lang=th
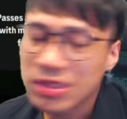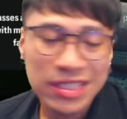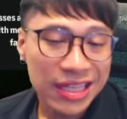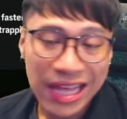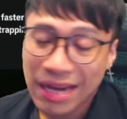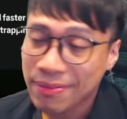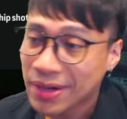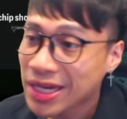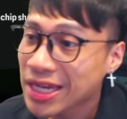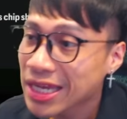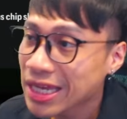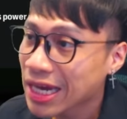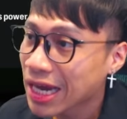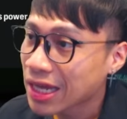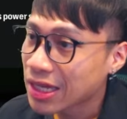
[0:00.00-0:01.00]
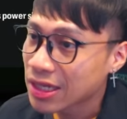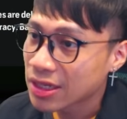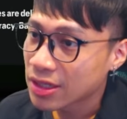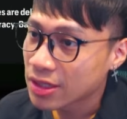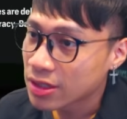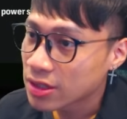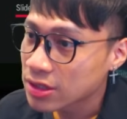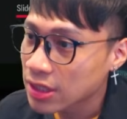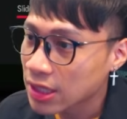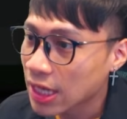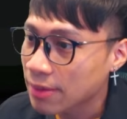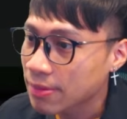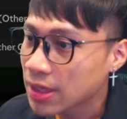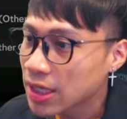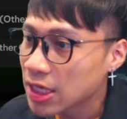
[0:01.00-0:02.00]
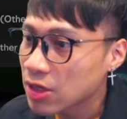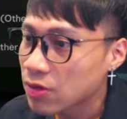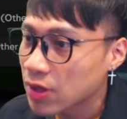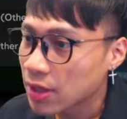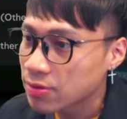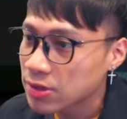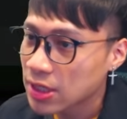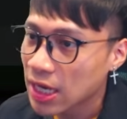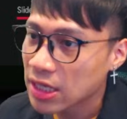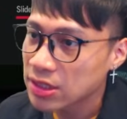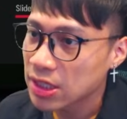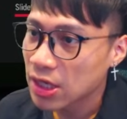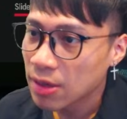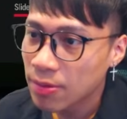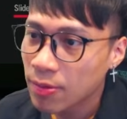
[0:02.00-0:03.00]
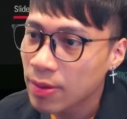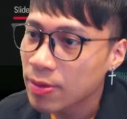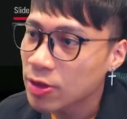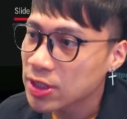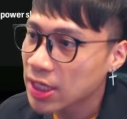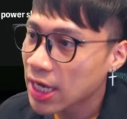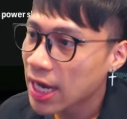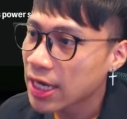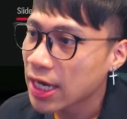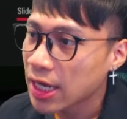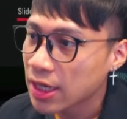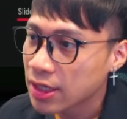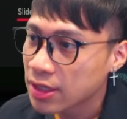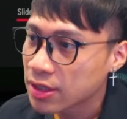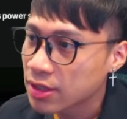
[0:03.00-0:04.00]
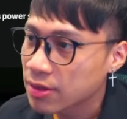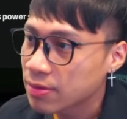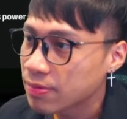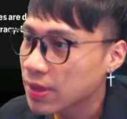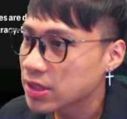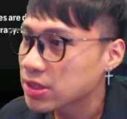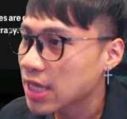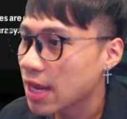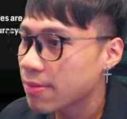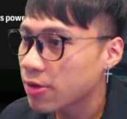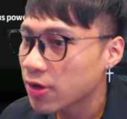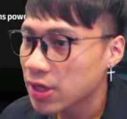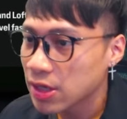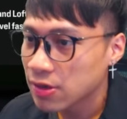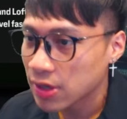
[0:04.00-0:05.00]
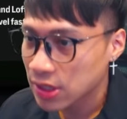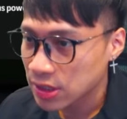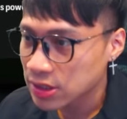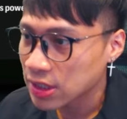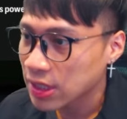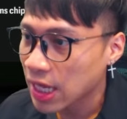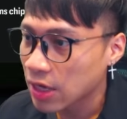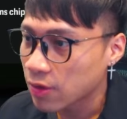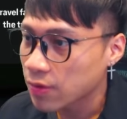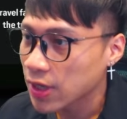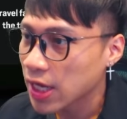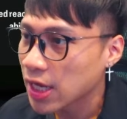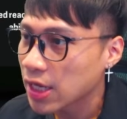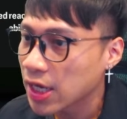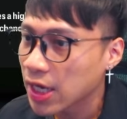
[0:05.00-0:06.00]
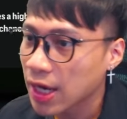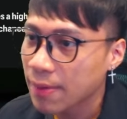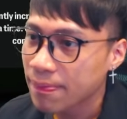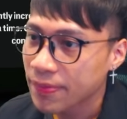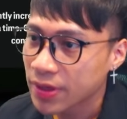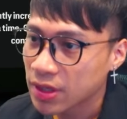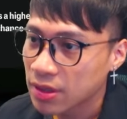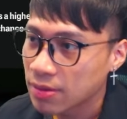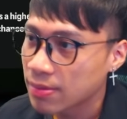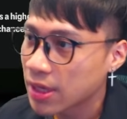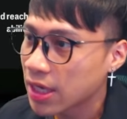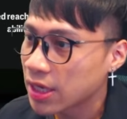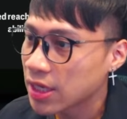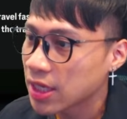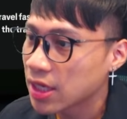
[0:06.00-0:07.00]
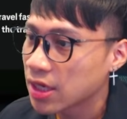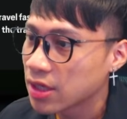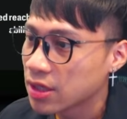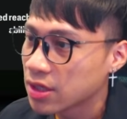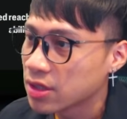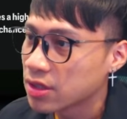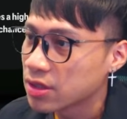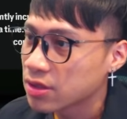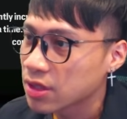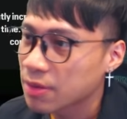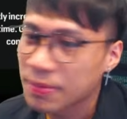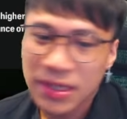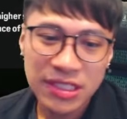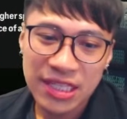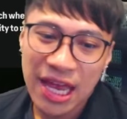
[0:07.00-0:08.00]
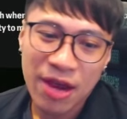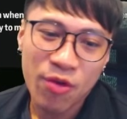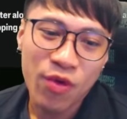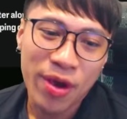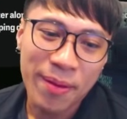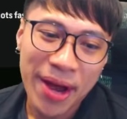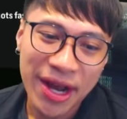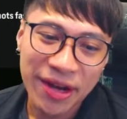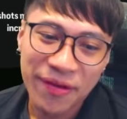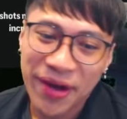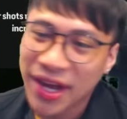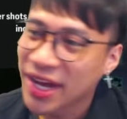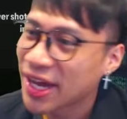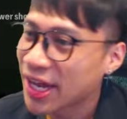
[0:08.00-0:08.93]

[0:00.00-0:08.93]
สแตตมันดีนะสแตตมันดีอยู่นะครับห้าสี่เอ้ยผมว่าพอใช้ได้นะเพสไตล์ไม่ค่อยดีด้วย แต่สแตตโอเคเลยครับเบลาดี้เพสไตล์ห่วยมากเลยว่ะ